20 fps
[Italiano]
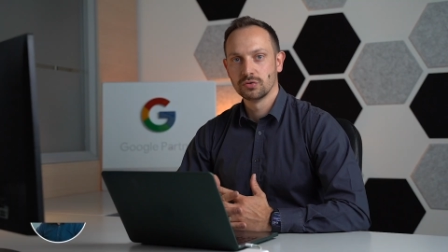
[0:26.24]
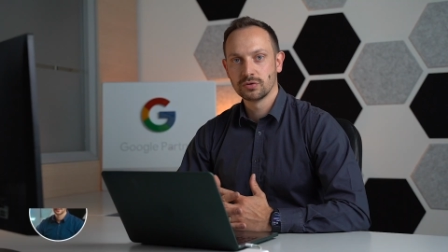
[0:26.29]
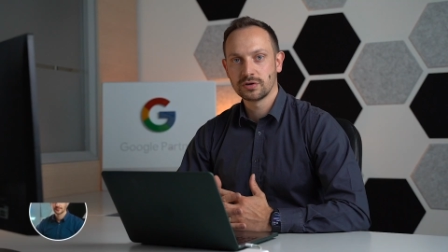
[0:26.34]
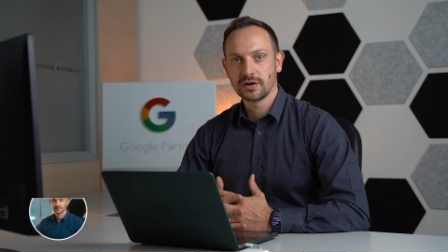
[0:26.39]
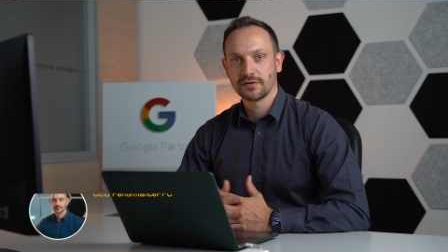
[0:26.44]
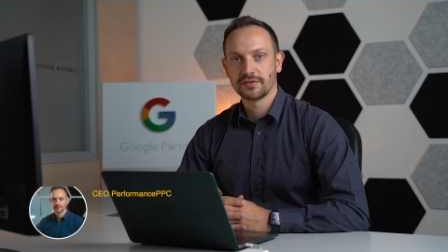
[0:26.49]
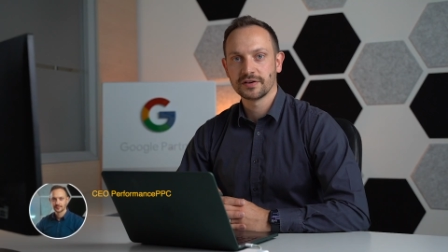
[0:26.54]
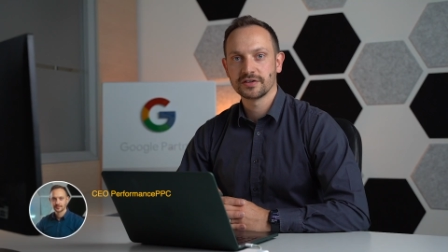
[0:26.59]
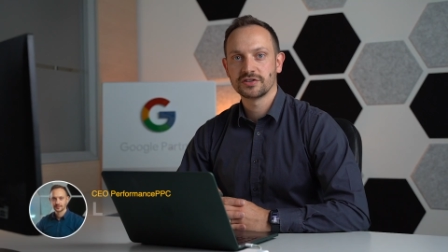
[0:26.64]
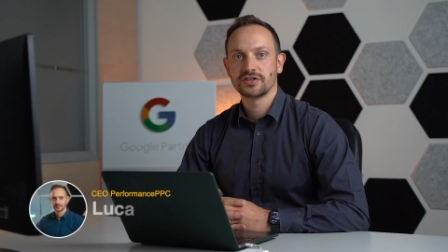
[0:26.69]

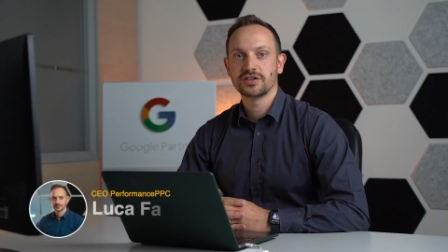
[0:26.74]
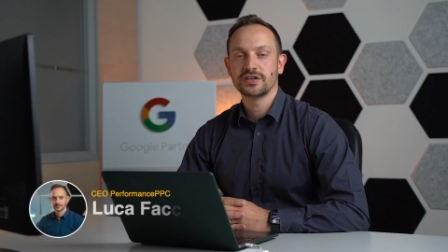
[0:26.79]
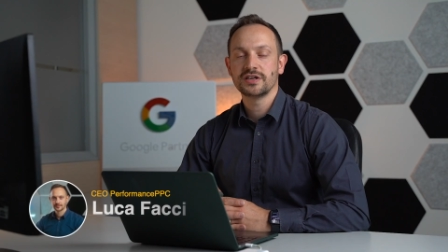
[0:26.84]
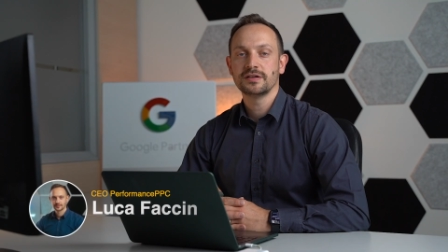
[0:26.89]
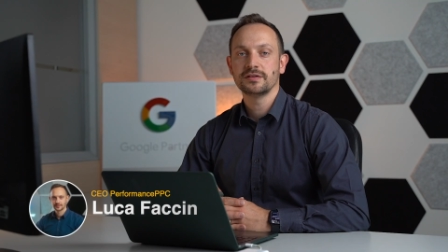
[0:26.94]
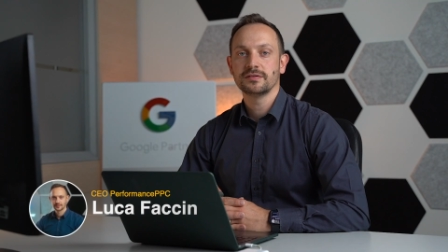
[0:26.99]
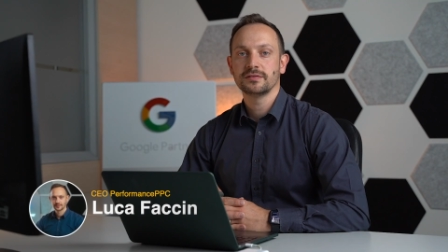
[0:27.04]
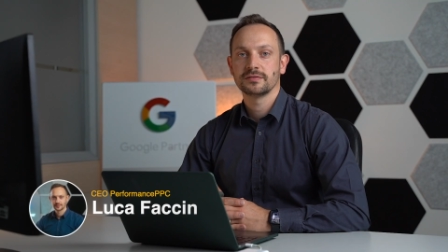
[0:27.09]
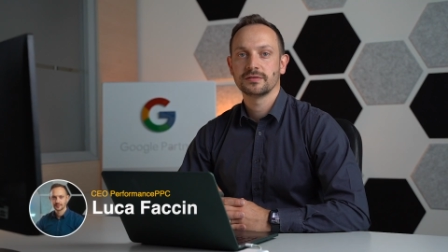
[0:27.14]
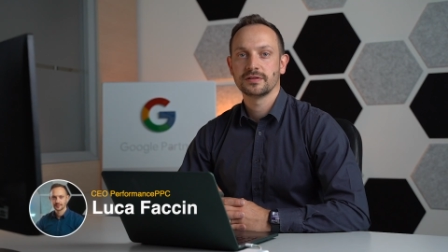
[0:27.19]
Luca
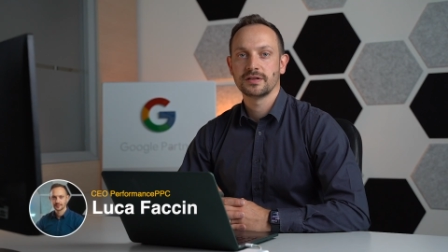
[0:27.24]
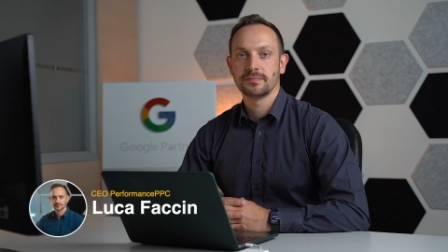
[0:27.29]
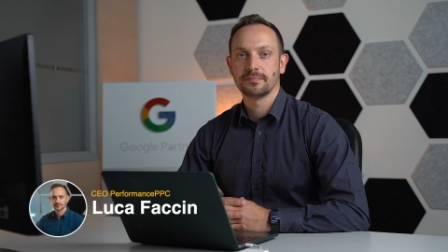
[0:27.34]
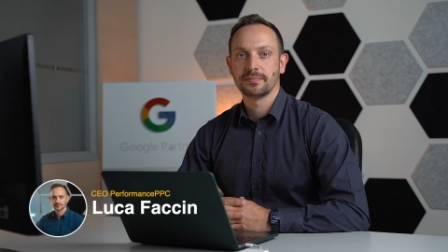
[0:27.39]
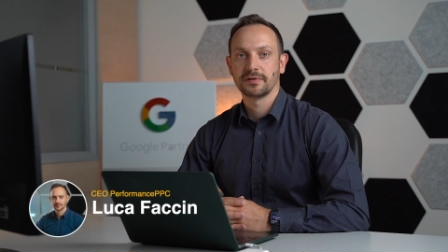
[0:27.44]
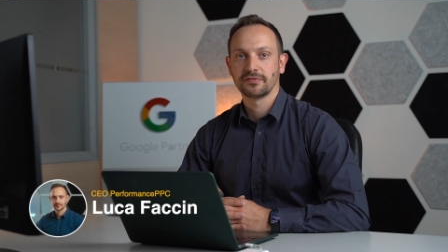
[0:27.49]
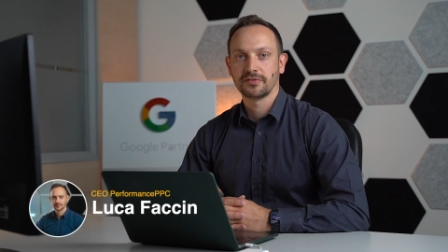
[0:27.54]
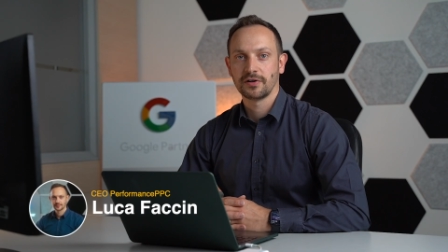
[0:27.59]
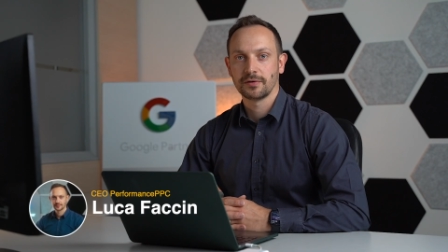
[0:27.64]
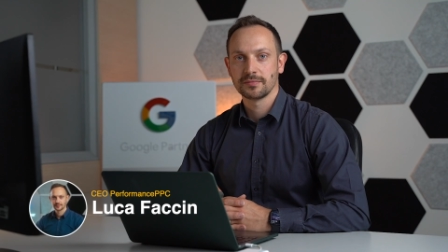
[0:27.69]
Faccin di
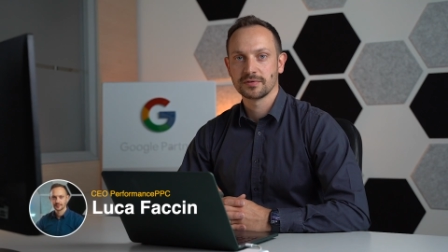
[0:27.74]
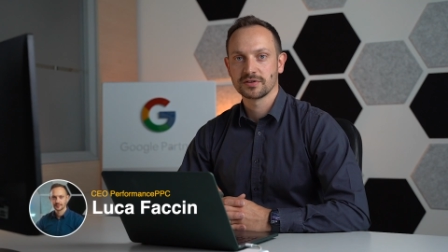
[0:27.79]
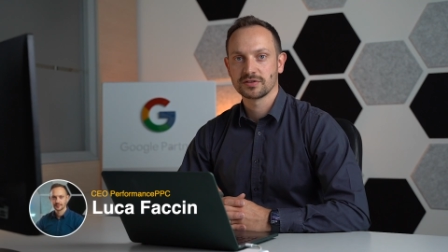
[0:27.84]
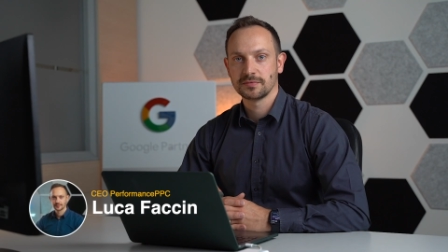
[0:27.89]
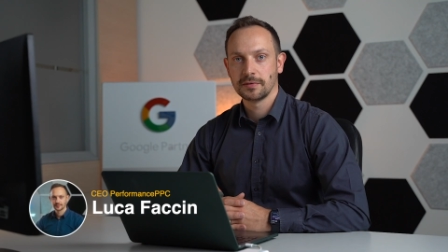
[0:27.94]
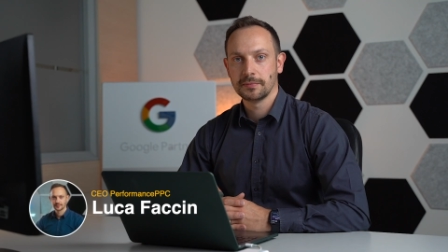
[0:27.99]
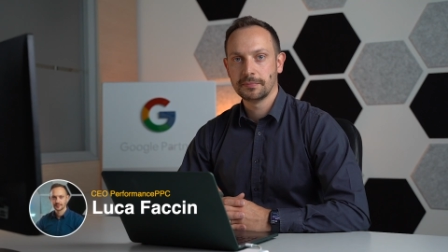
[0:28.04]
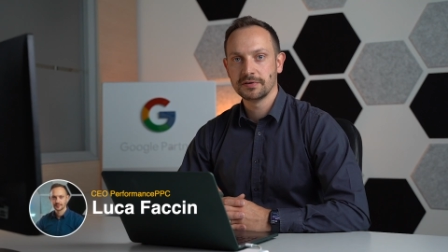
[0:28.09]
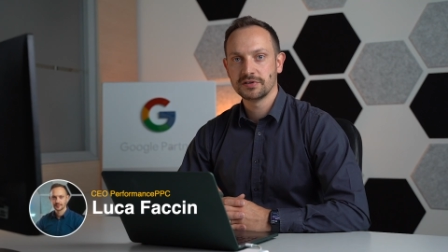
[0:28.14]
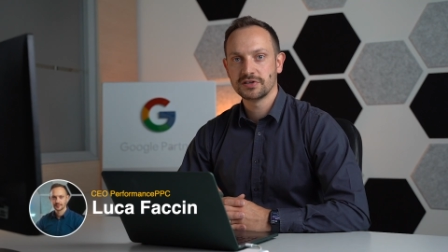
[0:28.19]
Performance
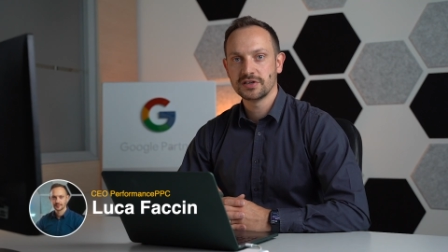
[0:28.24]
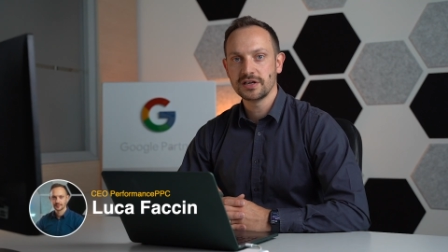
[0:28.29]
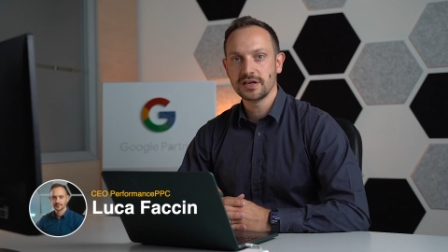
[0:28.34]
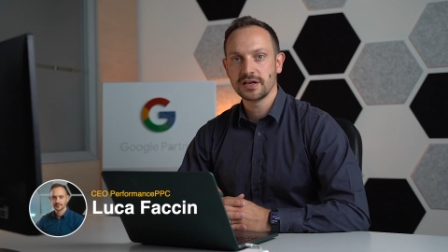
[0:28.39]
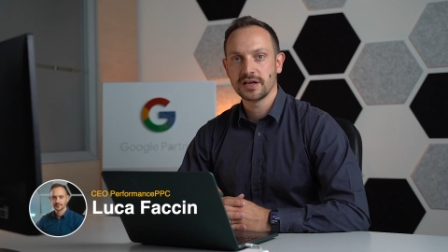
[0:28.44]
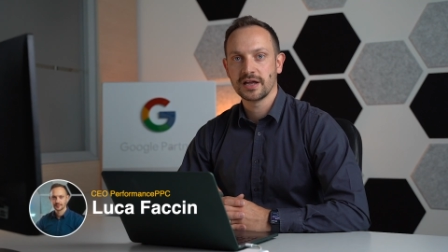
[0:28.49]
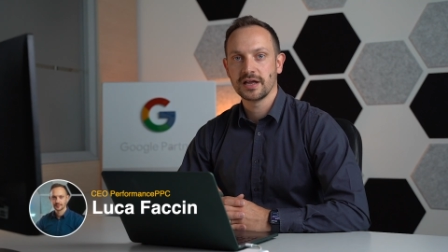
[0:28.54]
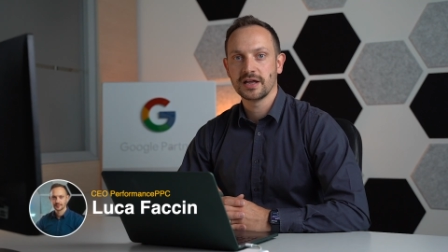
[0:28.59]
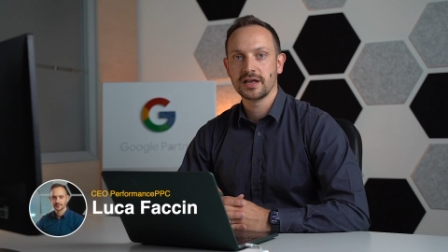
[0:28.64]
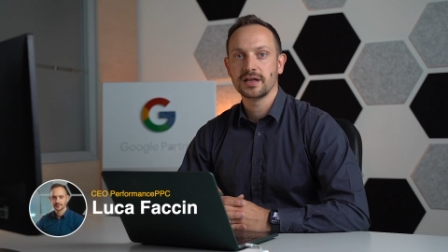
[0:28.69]

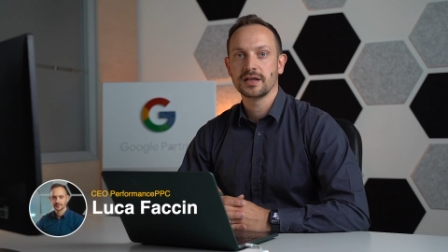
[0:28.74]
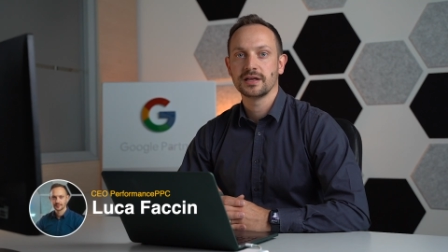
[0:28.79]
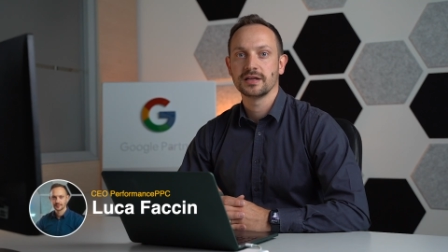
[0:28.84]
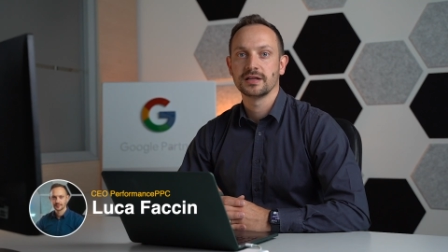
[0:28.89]
PPC e